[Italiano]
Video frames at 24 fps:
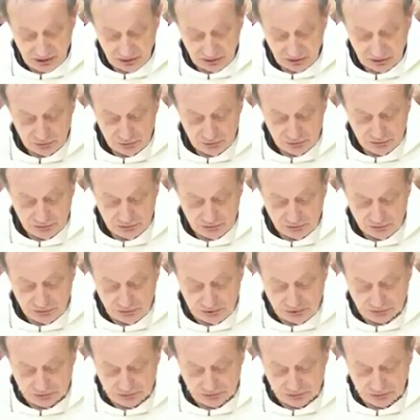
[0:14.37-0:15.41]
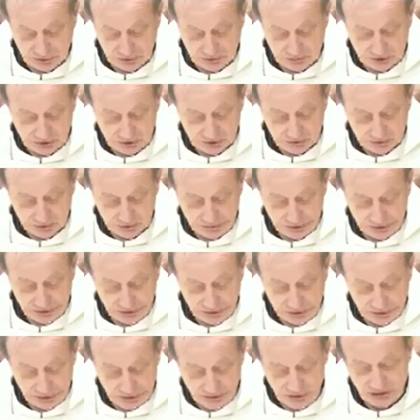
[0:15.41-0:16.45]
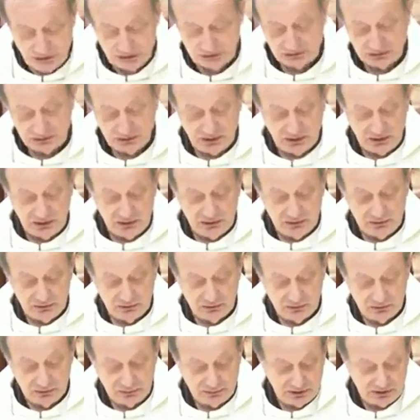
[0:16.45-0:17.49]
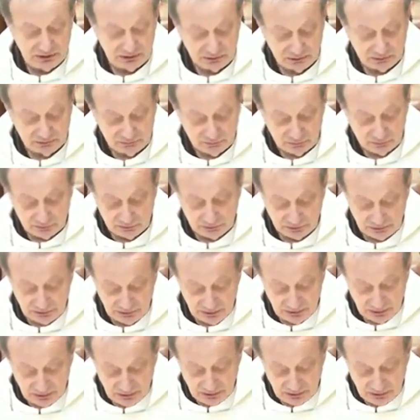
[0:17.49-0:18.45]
come il Padre ha amato me, anche io ho amato voi,